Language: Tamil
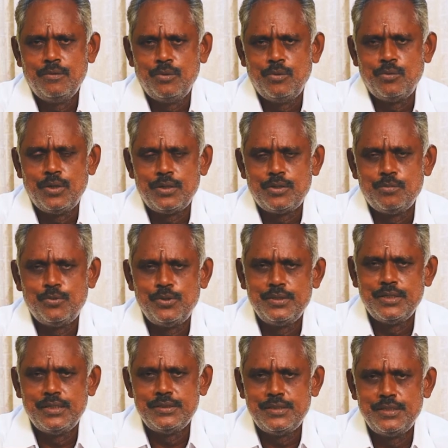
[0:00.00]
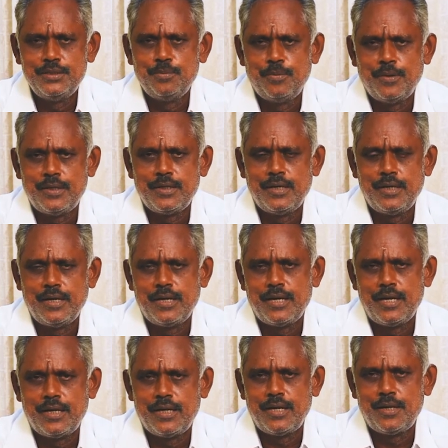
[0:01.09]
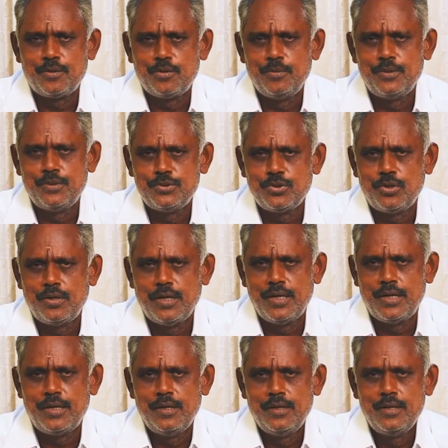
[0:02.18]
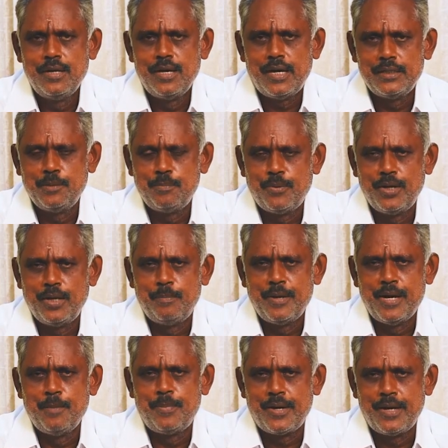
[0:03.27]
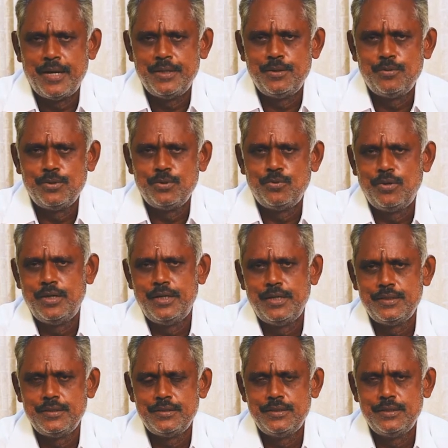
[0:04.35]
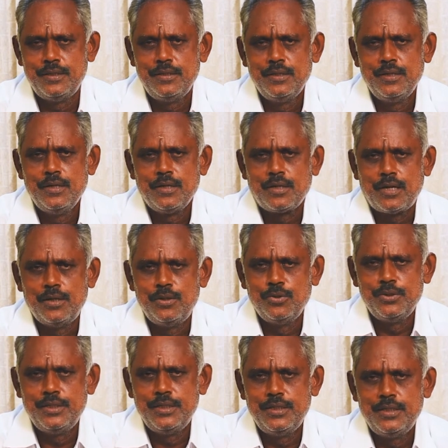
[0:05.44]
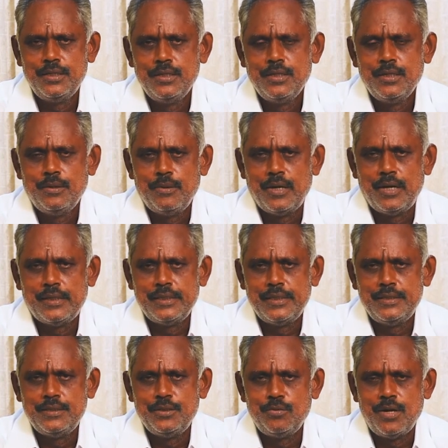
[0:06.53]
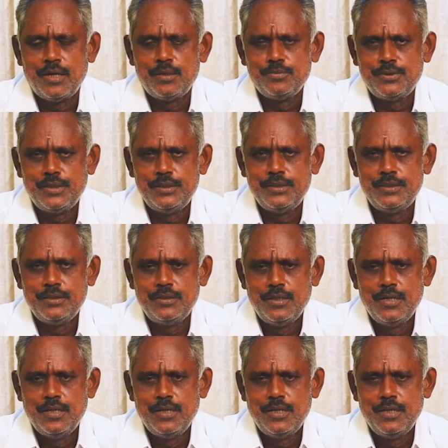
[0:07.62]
உங்களுக்கு முடிந்தால் செய்து பாருங்கள் நன்றாக நடக்கும் என்று சொன்னார் அதே போல் பேப்பர் ஆலை ஒன்று உள்ளே இருந்தது கல்லூரி அதை நிர்வாகம் செய்து